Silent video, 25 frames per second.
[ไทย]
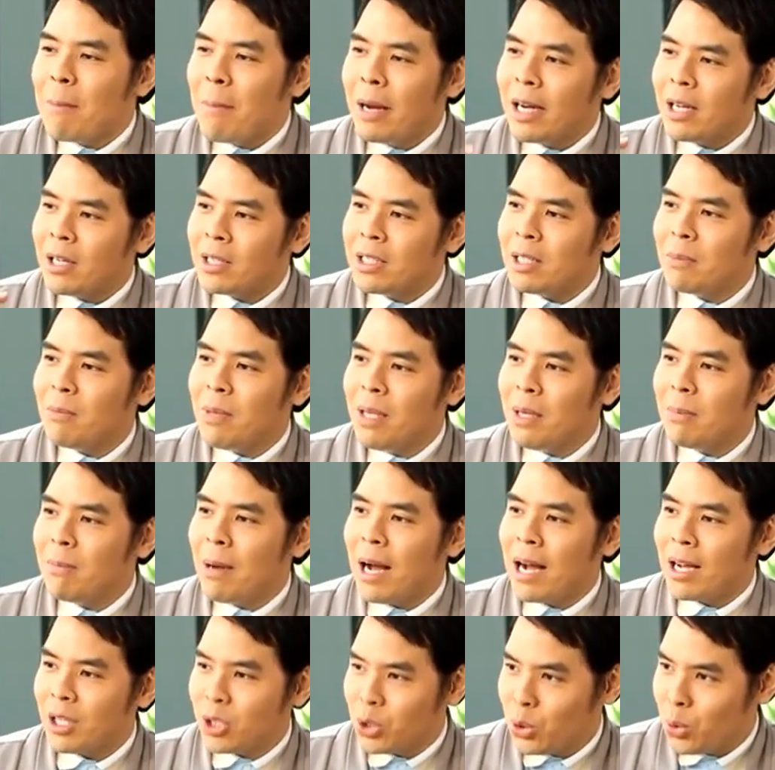มันก็จะมี
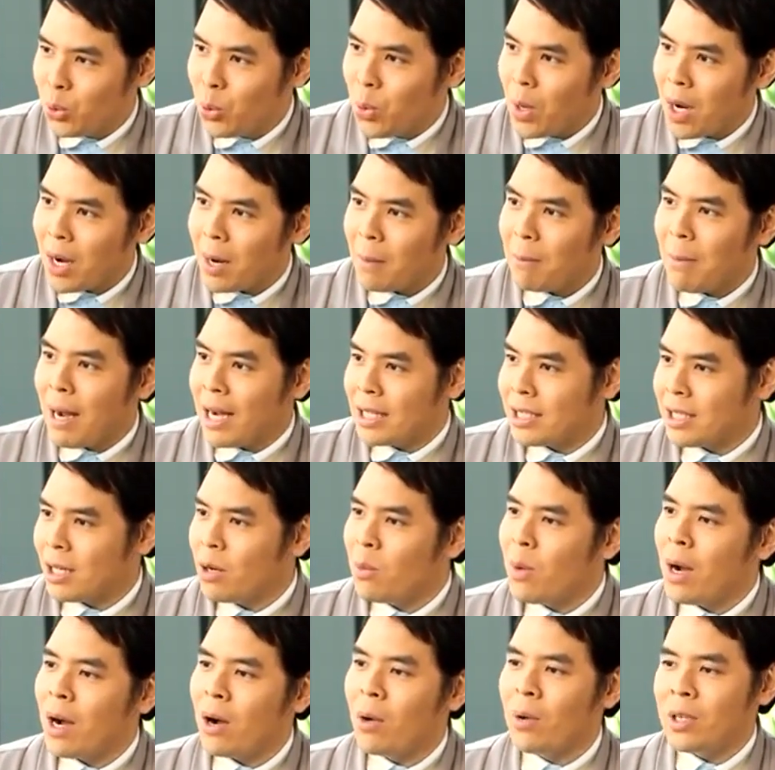บางช่วง บางจั
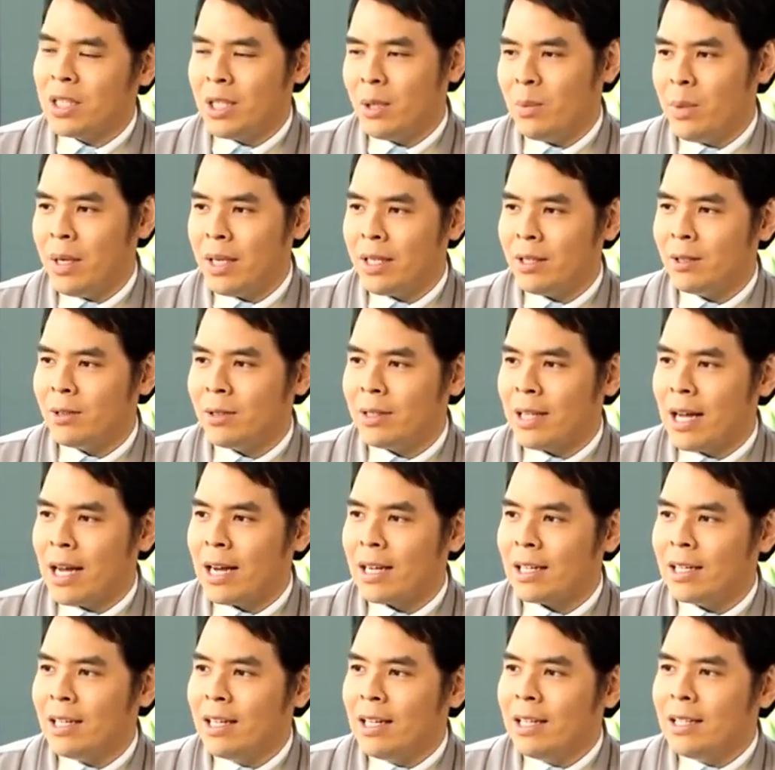งหวะของชีวิตคุณ
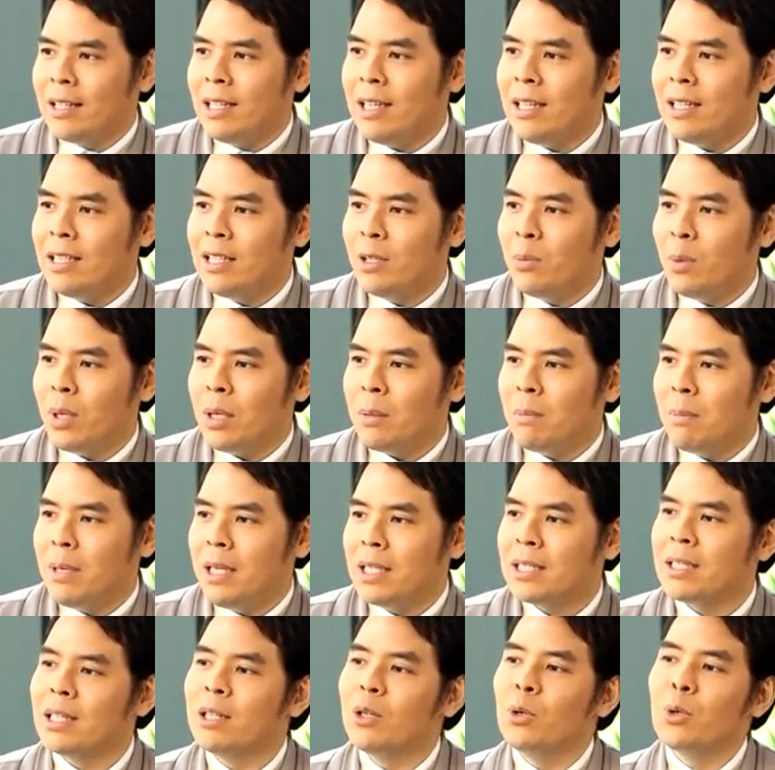ตั๊กที่ชีวิต
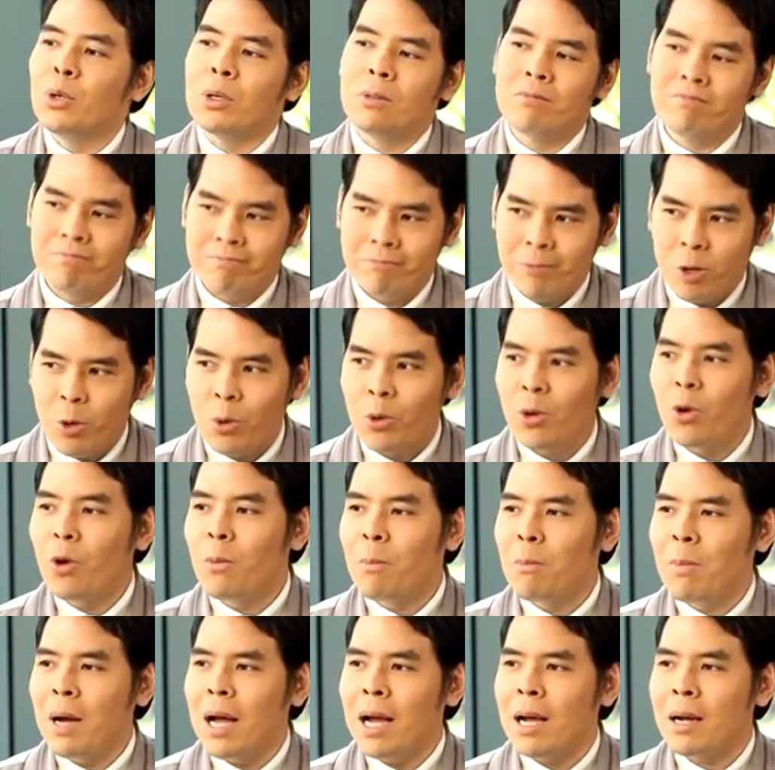มีสะดุดหก
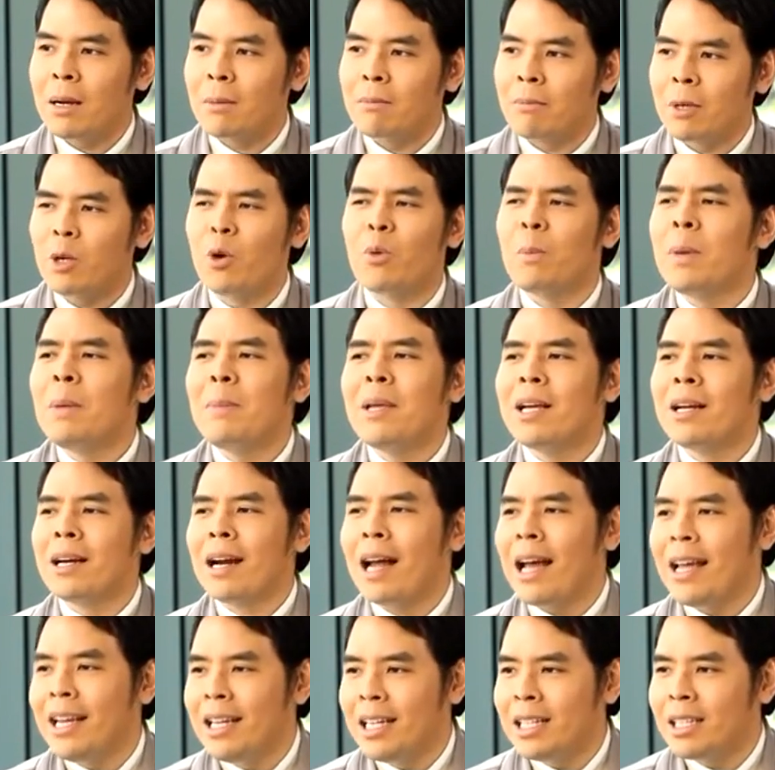ล้มบ้างมันคงไม่มี
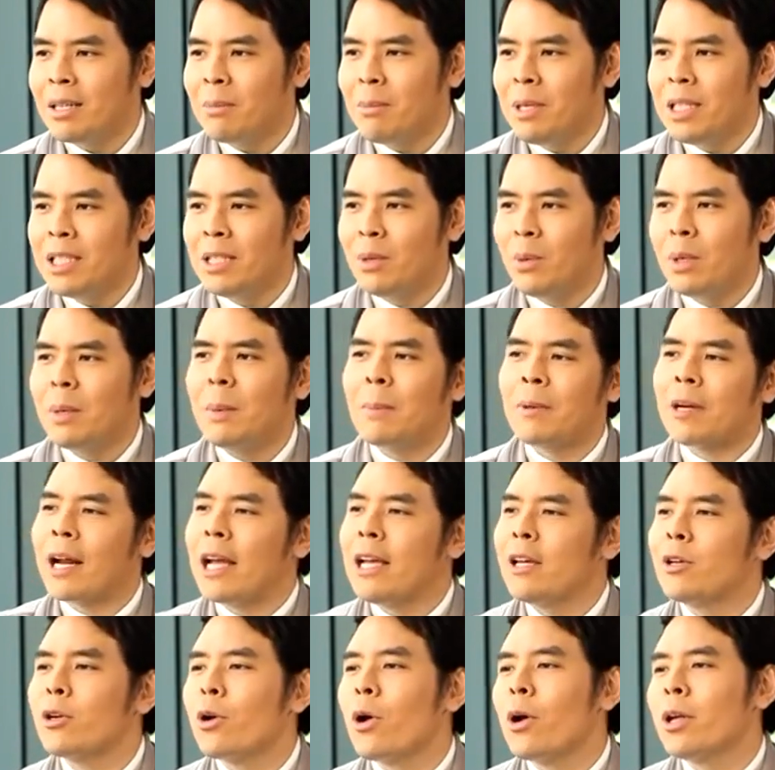ใครที่จะมีชีวิตแบบ
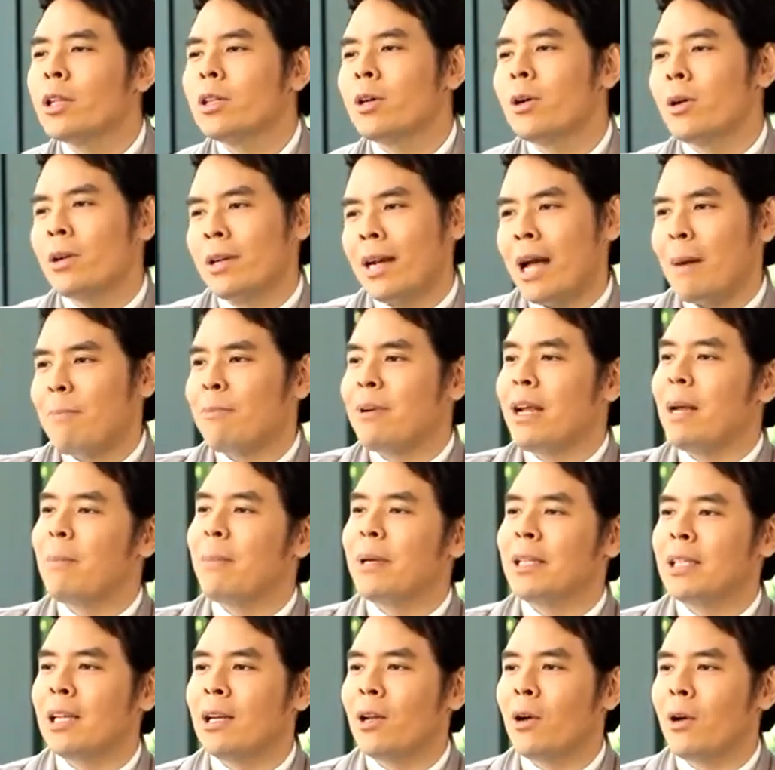ไร้รอยต่อราบเรียบ
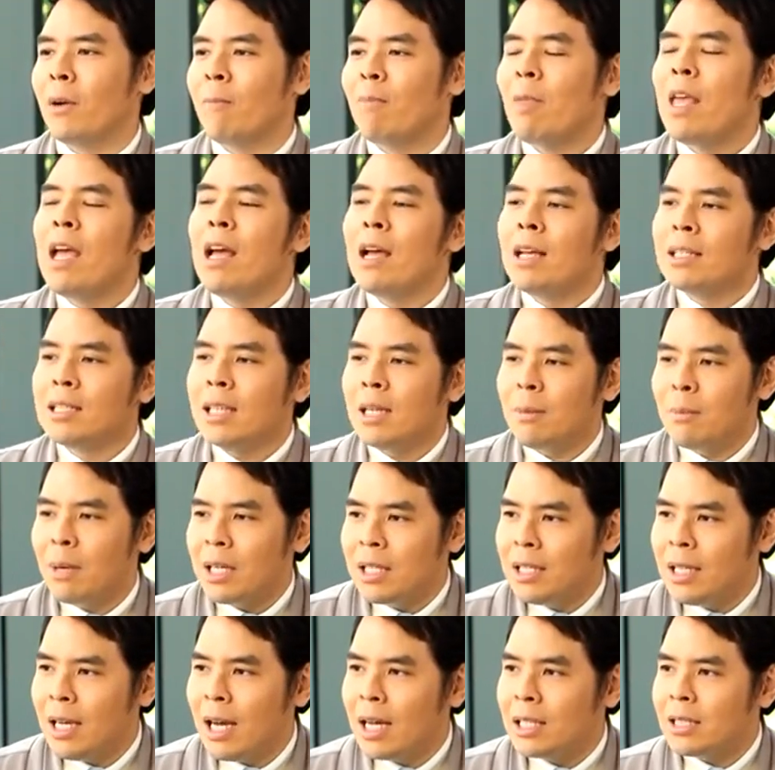ไปตลอดเช่น
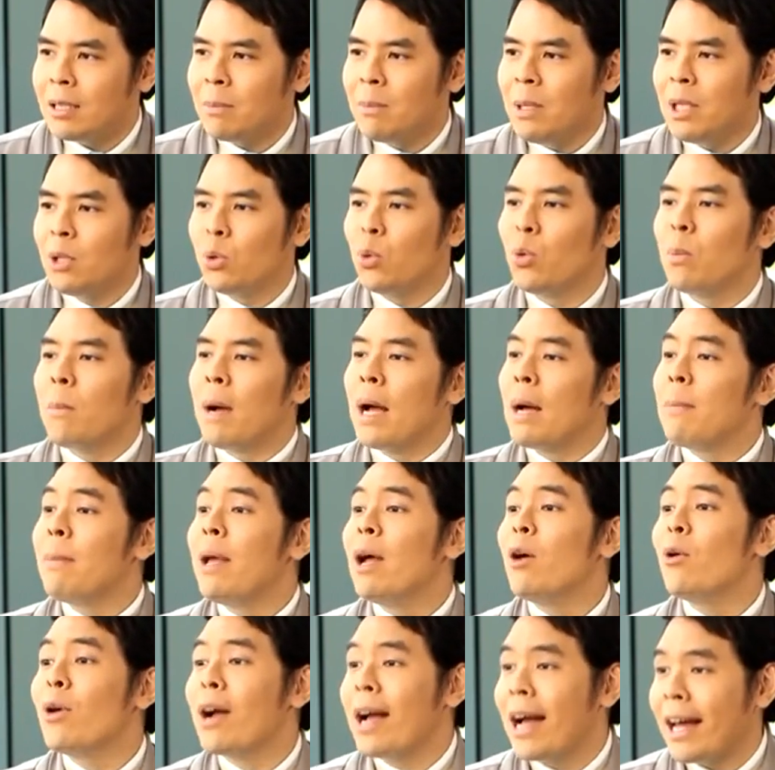บางทีอาจจะมีถูกม้า
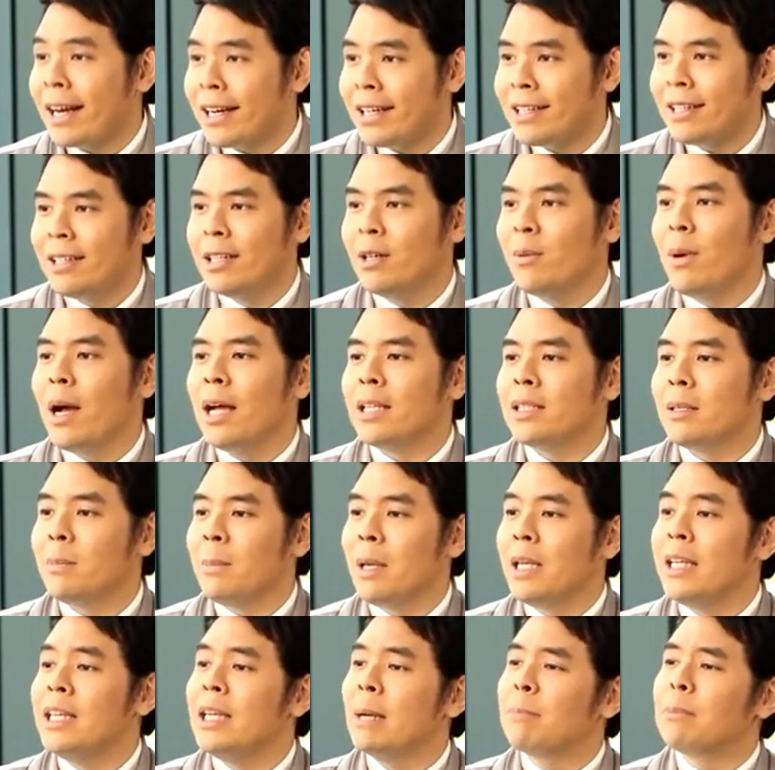แมวกัด หรือว่าอาจจะ
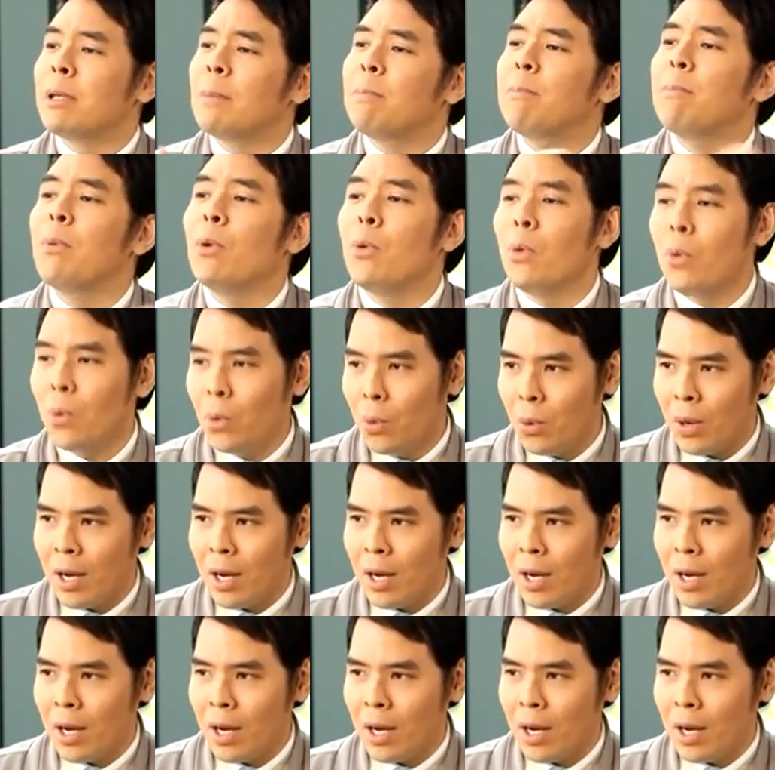มีเหยียบตะปู